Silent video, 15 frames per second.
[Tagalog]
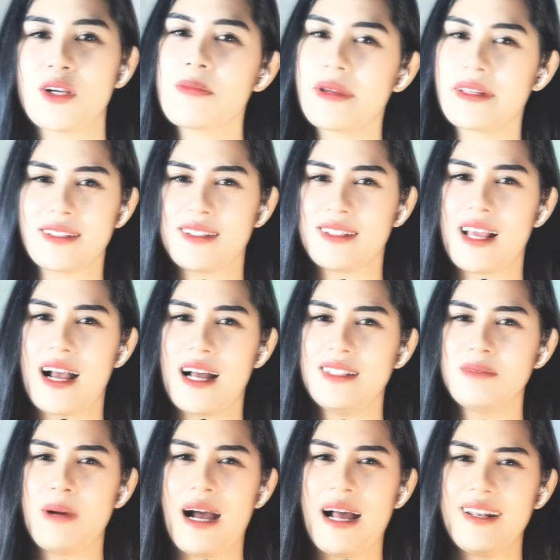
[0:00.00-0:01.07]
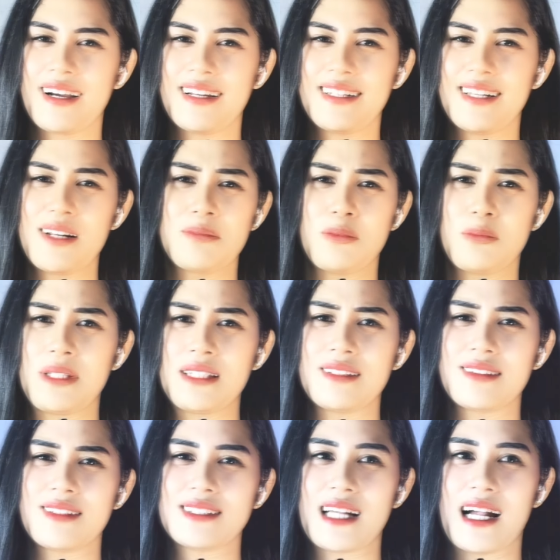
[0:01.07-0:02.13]
Kung maintindihan, bahala ka na lang
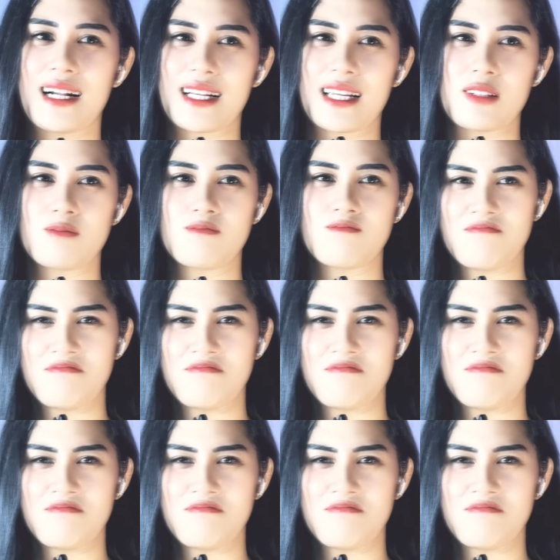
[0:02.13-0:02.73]
umintindi sa akin.